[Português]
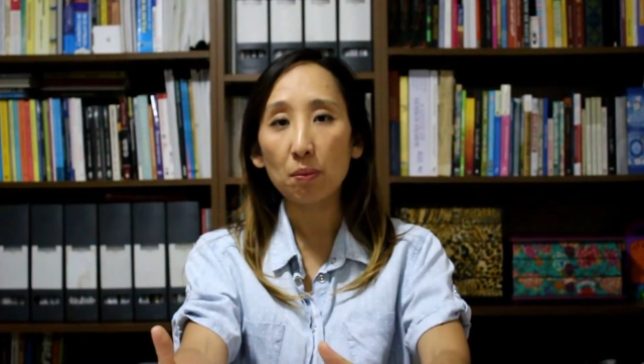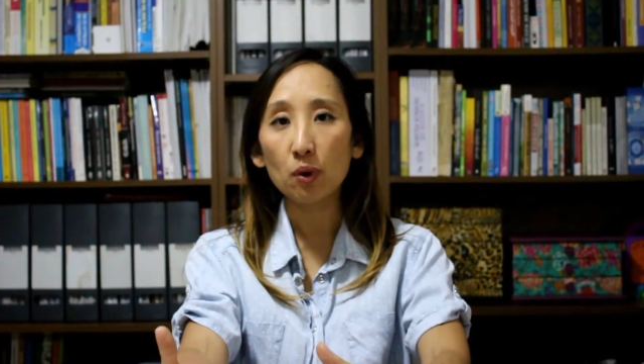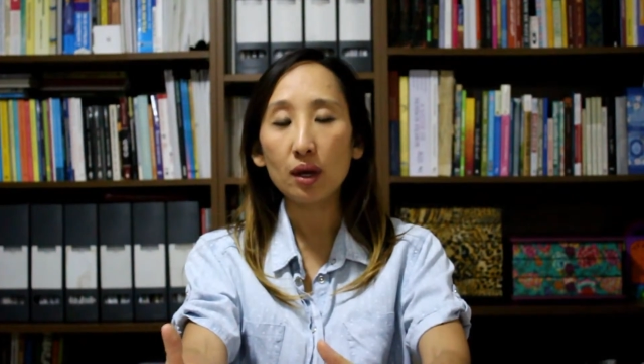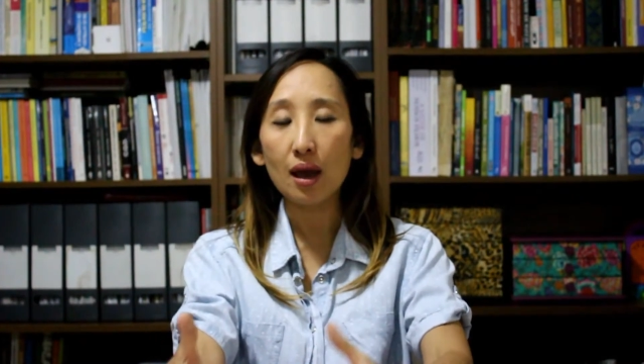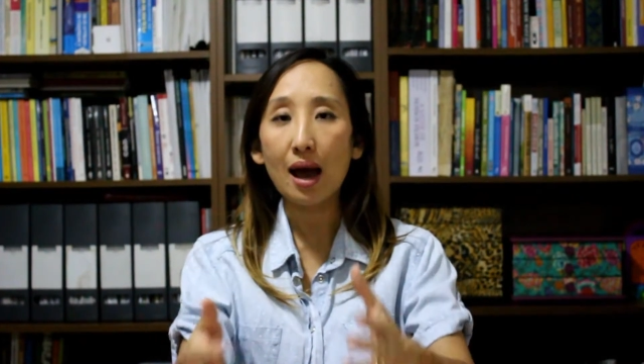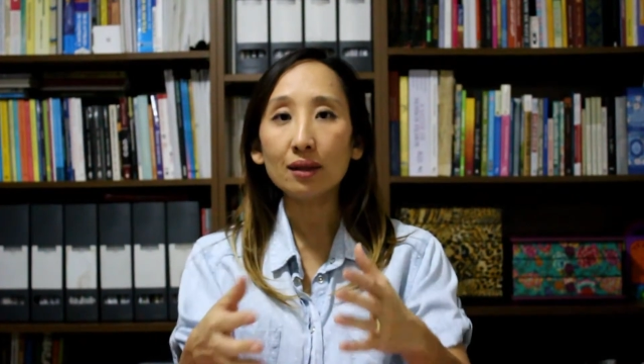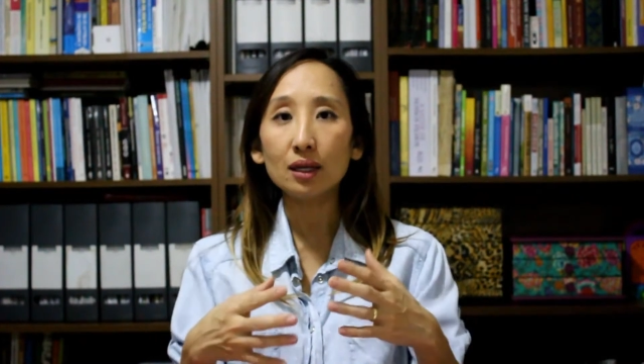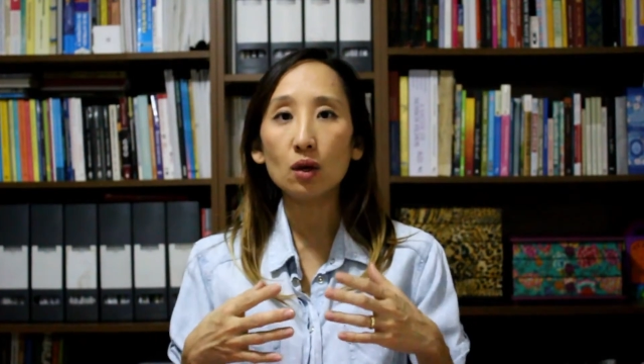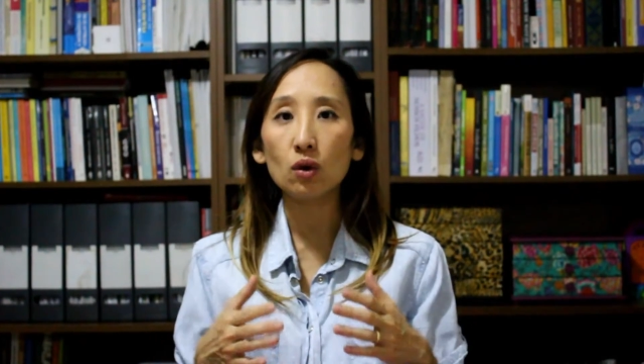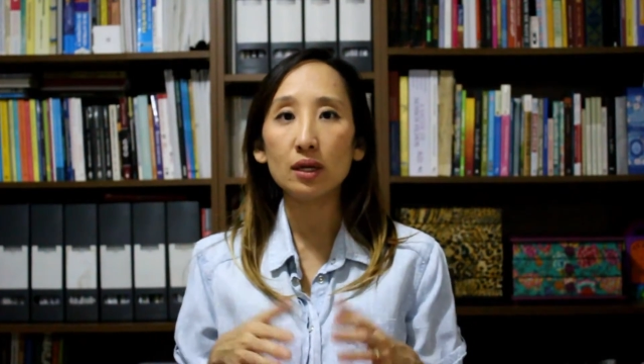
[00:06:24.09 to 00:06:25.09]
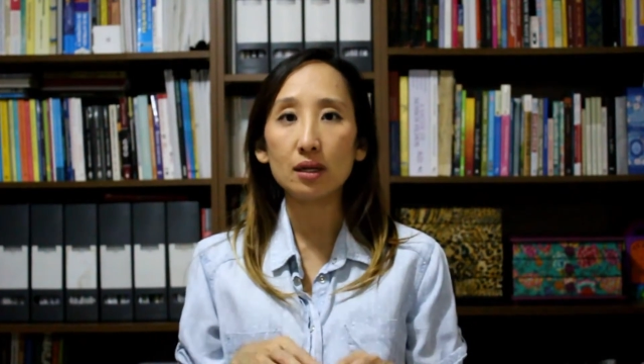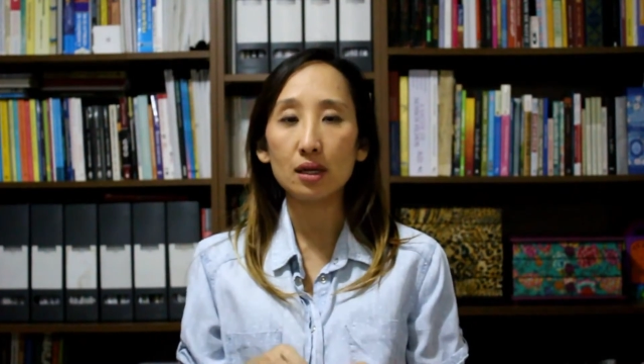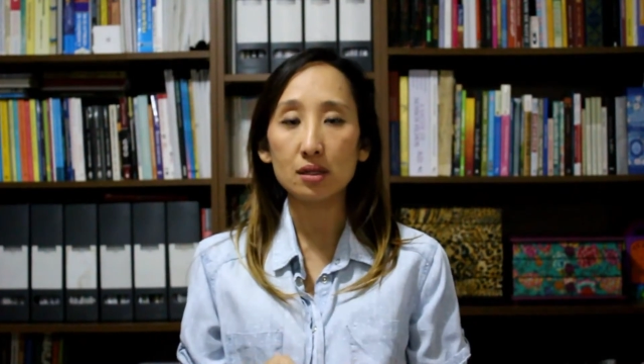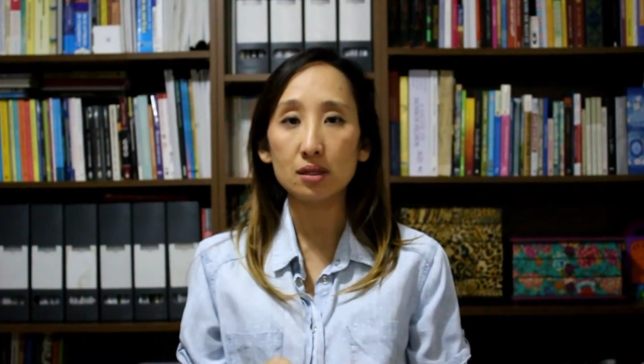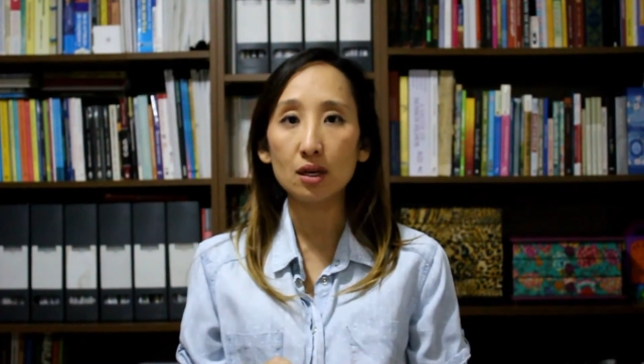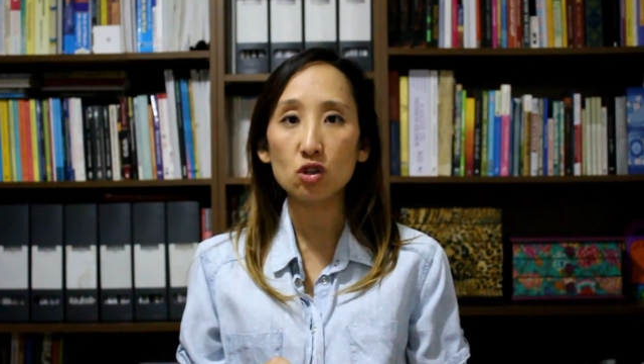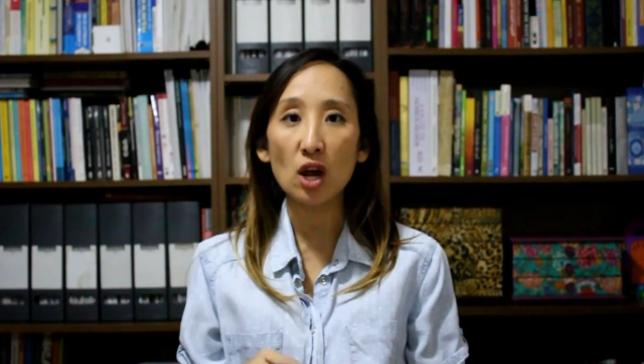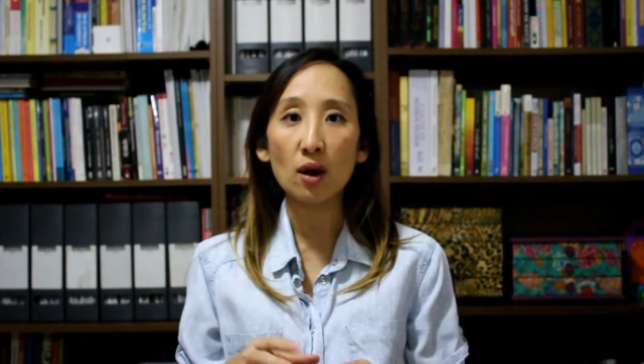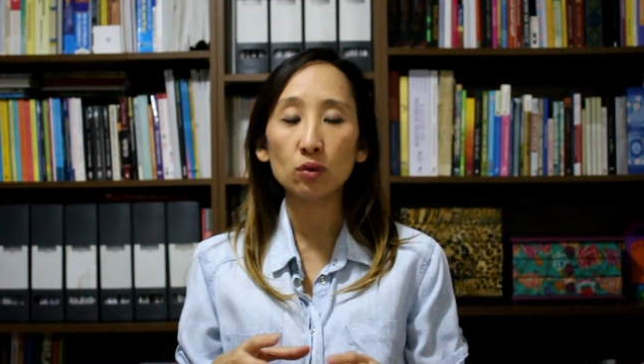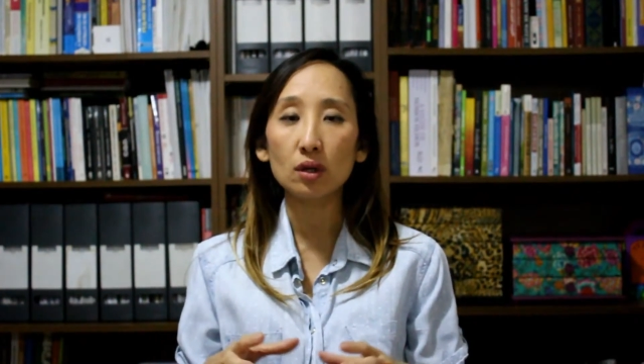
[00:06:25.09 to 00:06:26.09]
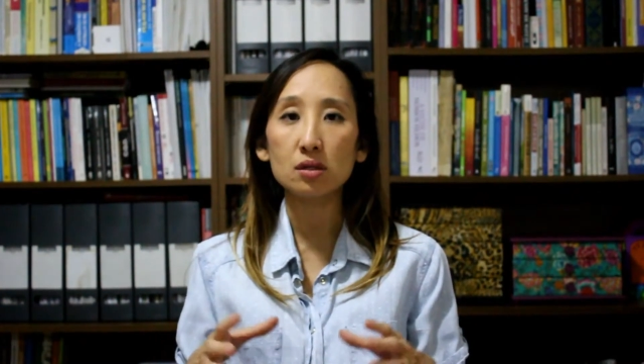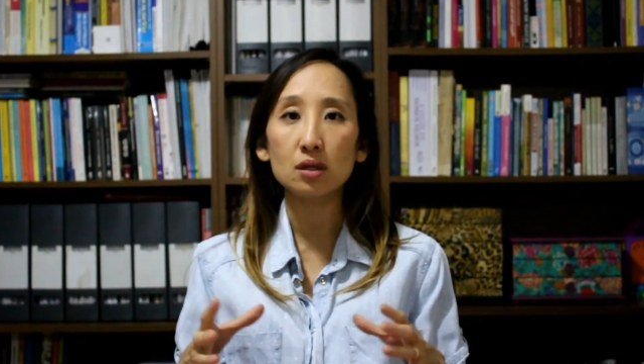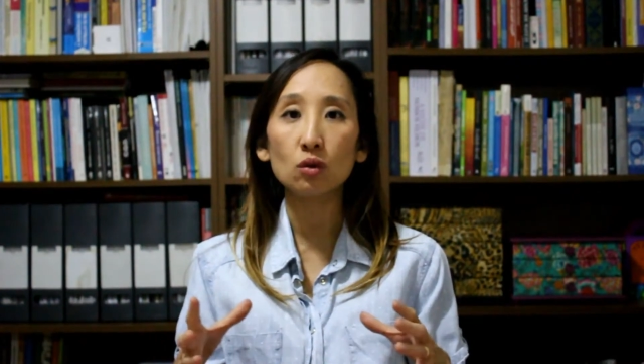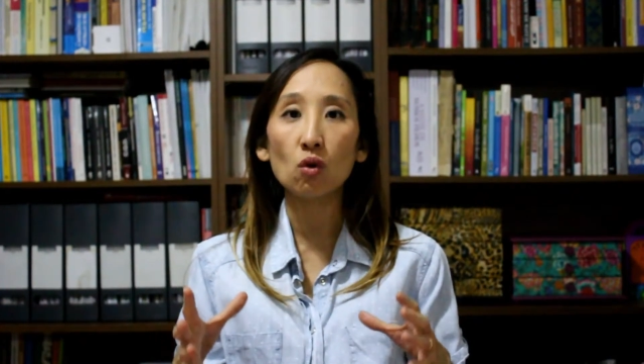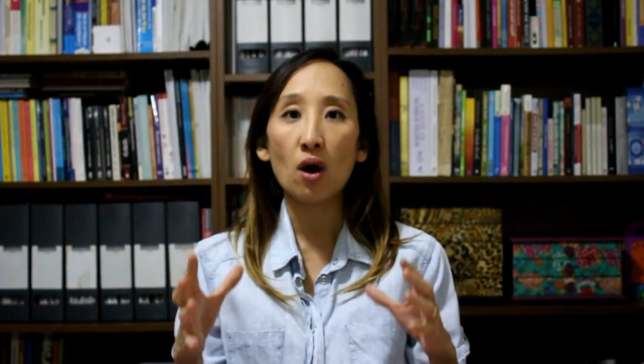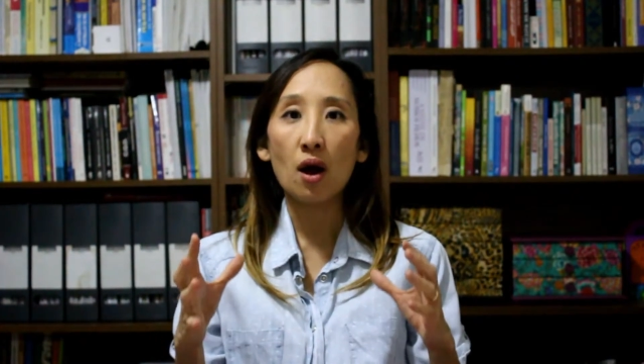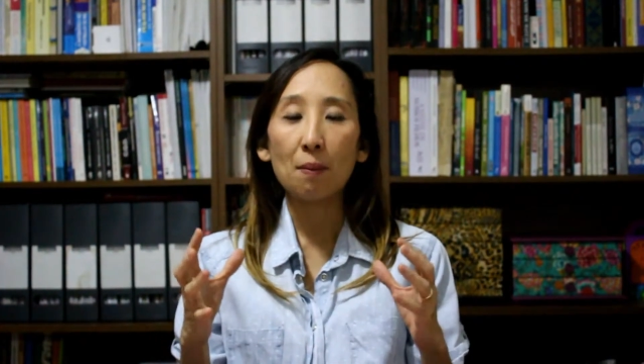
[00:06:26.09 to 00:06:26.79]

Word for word: porque a tricoline em si já é um tecido